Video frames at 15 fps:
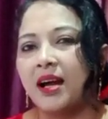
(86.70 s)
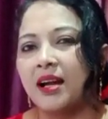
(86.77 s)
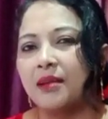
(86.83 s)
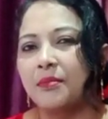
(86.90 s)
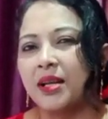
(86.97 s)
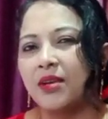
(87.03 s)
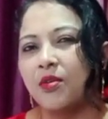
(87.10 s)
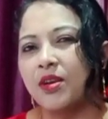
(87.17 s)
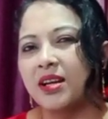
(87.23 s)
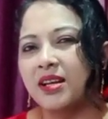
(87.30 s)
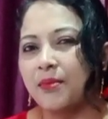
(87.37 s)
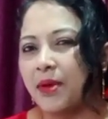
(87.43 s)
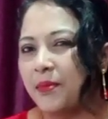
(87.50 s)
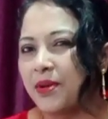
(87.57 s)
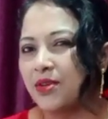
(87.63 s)
আর মানে
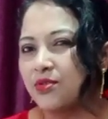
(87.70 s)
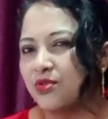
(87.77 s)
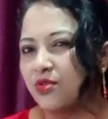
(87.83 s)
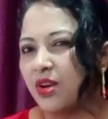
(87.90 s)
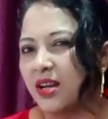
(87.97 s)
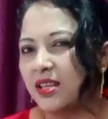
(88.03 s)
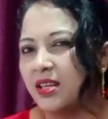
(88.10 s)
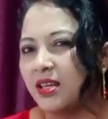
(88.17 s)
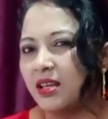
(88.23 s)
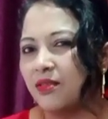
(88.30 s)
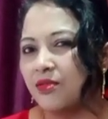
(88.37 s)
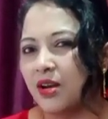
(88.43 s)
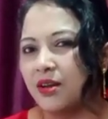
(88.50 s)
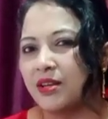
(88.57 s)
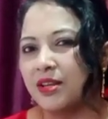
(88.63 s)
অনেকটা ব্যামার হয়েছিল আর কি
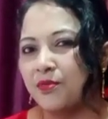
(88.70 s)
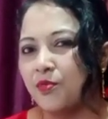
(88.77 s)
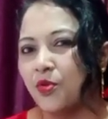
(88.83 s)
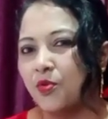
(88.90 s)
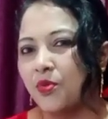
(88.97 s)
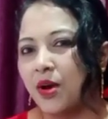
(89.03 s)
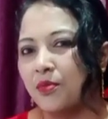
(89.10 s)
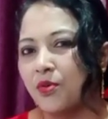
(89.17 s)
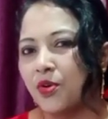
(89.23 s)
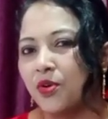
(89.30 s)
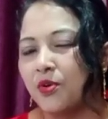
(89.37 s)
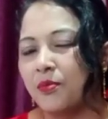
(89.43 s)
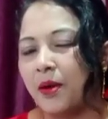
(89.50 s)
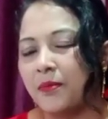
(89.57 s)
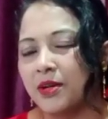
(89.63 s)
ওটা আর কি বলবো আর বলো
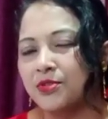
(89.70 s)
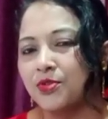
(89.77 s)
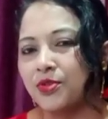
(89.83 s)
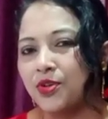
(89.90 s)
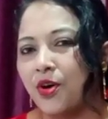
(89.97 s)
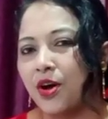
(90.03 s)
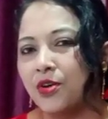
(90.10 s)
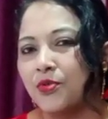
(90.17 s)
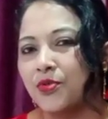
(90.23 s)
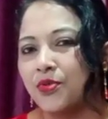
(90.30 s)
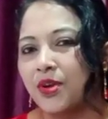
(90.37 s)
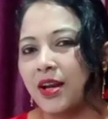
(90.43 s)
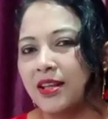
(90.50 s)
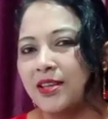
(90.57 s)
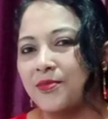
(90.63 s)
ব্যামার যদি হয়
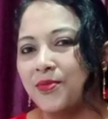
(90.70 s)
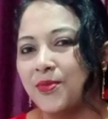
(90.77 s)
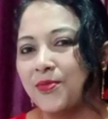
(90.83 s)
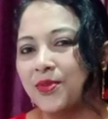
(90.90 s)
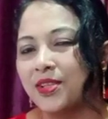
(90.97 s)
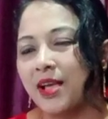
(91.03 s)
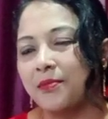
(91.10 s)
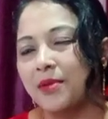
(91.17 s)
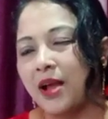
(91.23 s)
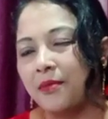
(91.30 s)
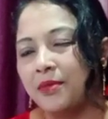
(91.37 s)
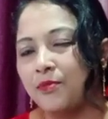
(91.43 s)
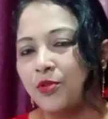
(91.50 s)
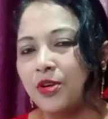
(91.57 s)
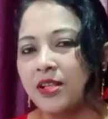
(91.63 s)
গরুর আর কি বলবো তারপরে
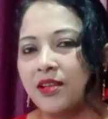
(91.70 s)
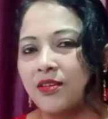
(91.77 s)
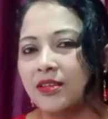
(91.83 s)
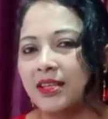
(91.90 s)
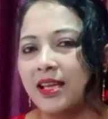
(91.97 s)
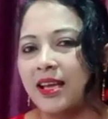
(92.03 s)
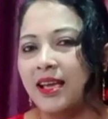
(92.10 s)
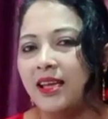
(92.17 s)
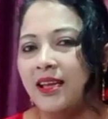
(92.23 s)
আমি বলে দেওয়াতে